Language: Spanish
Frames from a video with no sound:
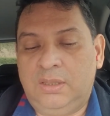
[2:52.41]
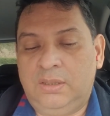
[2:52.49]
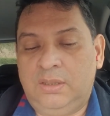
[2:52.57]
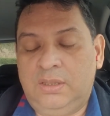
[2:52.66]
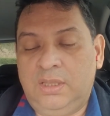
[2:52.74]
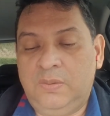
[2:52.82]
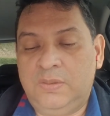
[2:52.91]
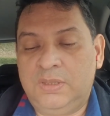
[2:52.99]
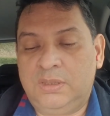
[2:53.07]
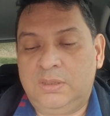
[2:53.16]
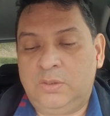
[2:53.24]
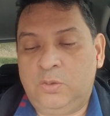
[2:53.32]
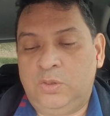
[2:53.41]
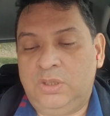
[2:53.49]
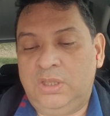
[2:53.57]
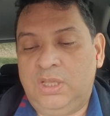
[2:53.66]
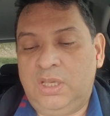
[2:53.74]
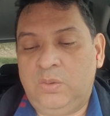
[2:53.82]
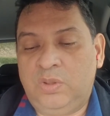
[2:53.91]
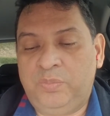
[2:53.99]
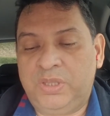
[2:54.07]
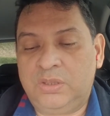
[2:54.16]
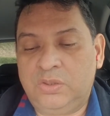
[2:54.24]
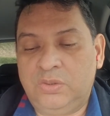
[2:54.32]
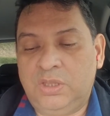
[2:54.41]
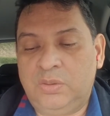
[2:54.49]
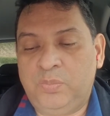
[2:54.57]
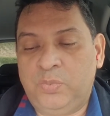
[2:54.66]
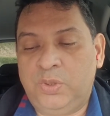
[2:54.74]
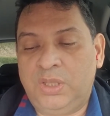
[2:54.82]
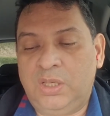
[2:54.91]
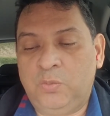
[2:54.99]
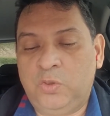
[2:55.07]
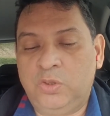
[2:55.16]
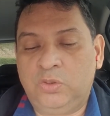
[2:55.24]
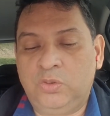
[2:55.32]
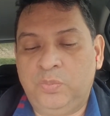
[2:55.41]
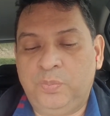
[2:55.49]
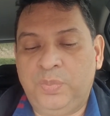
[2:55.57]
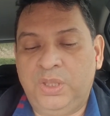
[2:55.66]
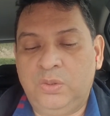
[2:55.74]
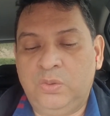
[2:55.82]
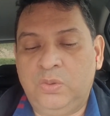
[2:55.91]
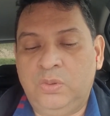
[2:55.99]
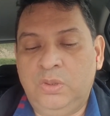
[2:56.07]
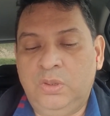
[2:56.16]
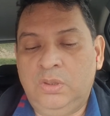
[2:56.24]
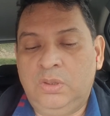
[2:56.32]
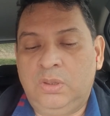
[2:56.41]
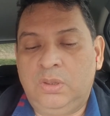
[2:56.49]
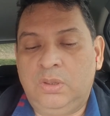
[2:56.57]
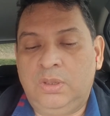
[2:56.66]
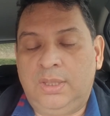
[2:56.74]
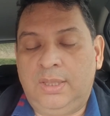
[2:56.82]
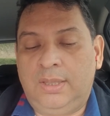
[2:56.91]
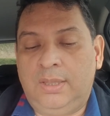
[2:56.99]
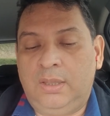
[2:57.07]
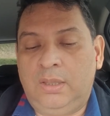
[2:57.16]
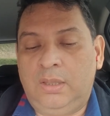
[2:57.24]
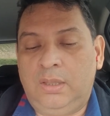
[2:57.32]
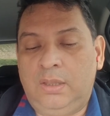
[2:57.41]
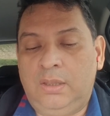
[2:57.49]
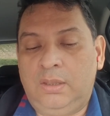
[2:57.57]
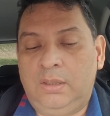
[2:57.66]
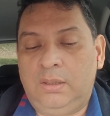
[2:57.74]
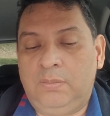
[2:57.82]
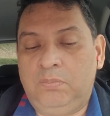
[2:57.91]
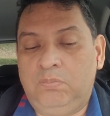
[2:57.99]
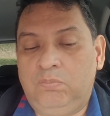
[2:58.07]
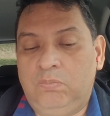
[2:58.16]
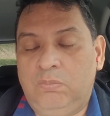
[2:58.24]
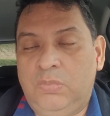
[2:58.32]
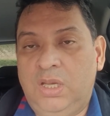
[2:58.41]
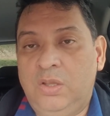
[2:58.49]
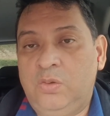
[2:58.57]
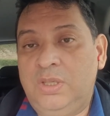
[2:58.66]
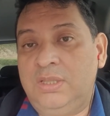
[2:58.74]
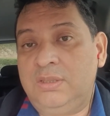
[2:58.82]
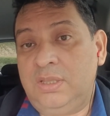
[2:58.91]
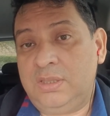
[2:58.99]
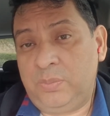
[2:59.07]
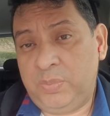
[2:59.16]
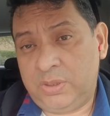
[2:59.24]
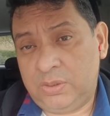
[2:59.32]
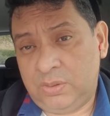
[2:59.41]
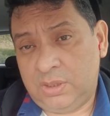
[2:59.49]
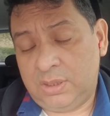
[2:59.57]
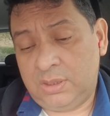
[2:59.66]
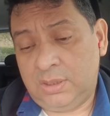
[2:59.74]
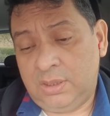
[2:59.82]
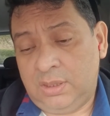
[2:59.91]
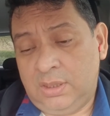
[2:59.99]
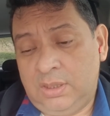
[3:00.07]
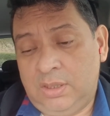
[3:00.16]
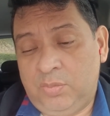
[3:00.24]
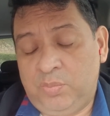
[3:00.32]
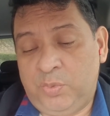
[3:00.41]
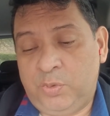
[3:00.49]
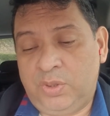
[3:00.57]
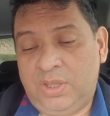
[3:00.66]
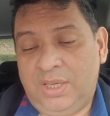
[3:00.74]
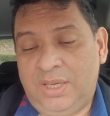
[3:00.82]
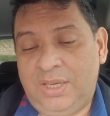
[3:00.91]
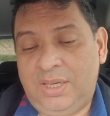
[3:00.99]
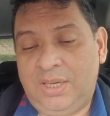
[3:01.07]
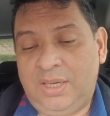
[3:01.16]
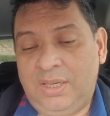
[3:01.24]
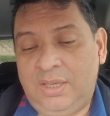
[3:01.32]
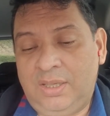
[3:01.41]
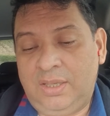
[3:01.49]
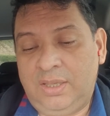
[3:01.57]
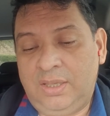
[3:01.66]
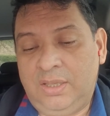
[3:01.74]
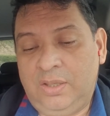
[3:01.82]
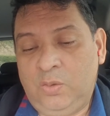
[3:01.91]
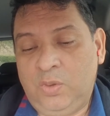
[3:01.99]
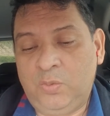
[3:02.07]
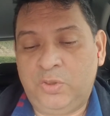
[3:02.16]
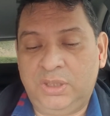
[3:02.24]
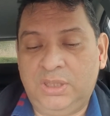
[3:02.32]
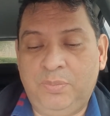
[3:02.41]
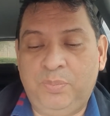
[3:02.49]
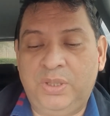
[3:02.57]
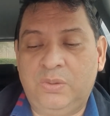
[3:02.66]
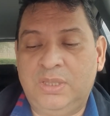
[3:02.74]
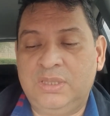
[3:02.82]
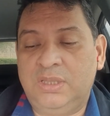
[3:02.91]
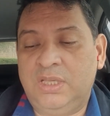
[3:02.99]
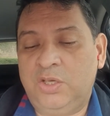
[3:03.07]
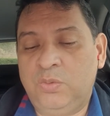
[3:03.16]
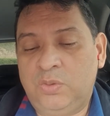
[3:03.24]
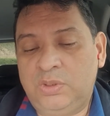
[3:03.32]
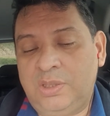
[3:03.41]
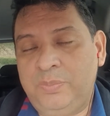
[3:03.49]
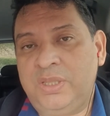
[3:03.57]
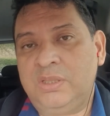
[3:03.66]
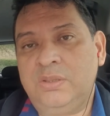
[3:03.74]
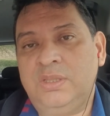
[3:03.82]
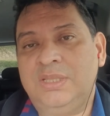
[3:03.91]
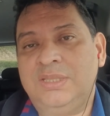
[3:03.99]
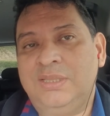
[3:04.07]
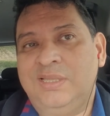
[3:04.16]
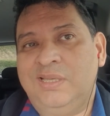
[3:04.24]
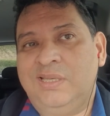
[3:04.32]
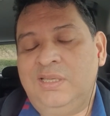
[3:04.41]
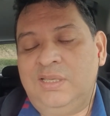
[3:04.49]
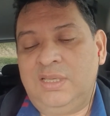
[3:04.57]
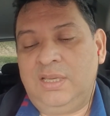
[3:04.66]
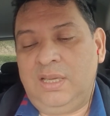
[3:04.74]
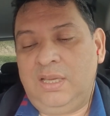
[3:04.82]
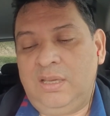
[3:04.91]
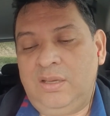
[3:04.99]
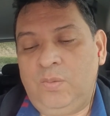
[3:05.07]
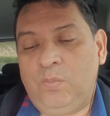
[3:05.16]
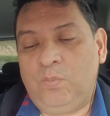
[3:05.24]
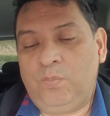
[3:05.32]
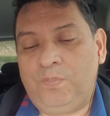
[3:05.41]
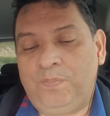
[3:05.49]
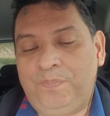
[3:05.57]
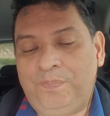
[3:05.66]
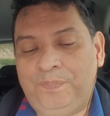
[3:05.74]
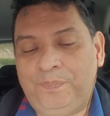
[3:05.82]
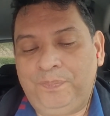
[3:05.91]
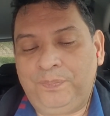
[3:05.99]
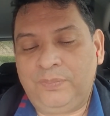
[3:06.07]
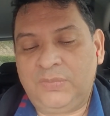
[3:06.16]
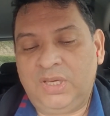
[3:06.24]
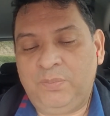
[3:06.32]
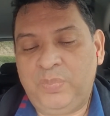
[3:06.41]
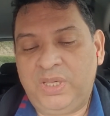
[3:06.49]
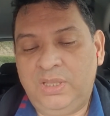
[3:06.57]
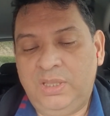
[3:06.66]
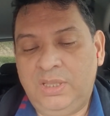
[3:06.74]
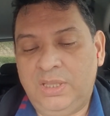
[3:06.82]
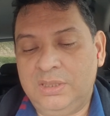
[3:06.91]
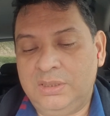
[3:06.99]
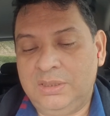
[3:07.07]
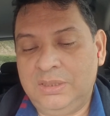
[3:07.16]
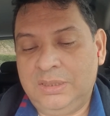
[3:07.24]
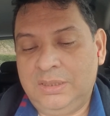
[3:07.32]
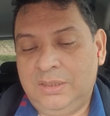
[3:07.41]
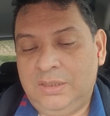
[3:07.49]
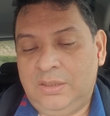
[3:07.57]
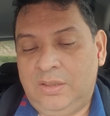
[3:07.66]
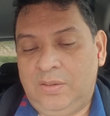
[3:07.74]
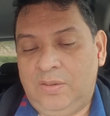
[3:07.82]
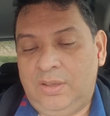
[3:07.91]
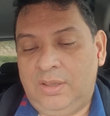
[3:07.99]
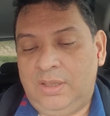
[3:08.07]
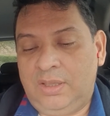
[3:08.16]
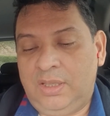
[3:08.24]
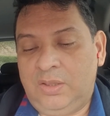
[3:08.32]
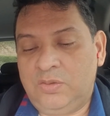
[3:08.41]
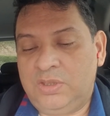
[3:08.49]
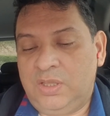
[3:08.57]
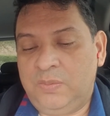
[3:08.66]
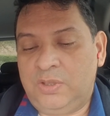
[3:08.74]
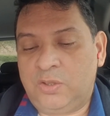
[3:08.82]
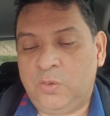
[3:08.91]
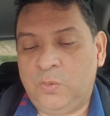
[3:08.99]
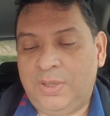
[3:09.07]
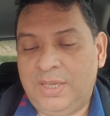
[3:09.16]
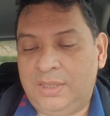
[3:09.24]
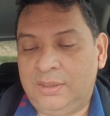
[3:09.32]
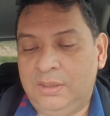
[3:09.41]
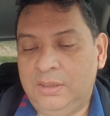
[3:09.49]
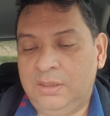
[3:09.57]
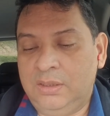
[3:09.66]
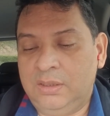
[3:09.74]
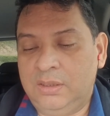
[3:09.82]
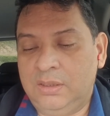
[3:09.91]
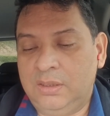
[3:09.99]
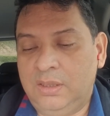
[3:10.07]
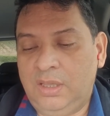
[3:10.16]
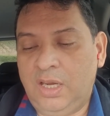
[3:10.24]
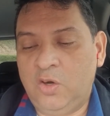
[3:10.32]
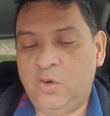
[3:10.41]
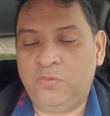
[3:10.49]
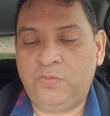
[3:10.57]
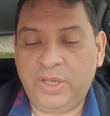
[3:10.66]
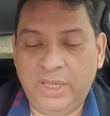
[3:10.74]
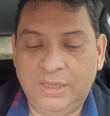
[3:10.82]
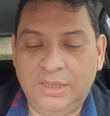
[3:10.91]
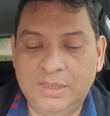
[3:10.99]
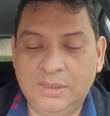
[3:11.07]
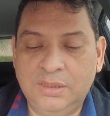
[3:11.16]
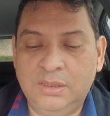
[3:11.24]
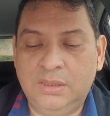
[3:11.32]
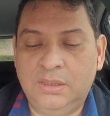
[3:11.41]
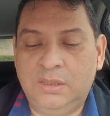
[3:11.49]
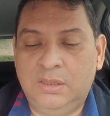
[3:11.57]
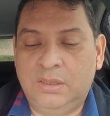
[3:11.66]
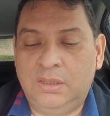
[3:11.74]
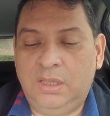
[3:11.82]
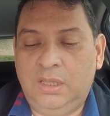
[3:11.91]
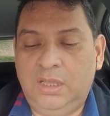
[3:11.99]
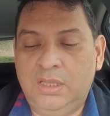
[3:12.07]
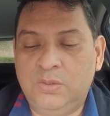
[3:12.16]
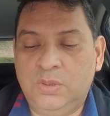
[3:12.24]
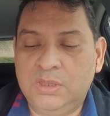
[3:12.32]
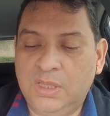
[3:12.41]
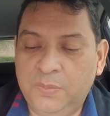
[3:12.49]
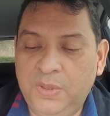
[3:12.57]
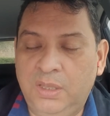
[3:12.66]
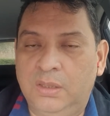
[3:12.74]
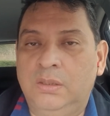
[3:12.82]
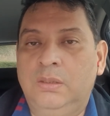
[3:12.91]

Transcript: debes condenar a una persona por el aborto, pero eh, adoras a esa persona porque no aborta, pero hace daño a otras personas. Em, predicas eh, que no se debe robar las ofrendas y eso está bien.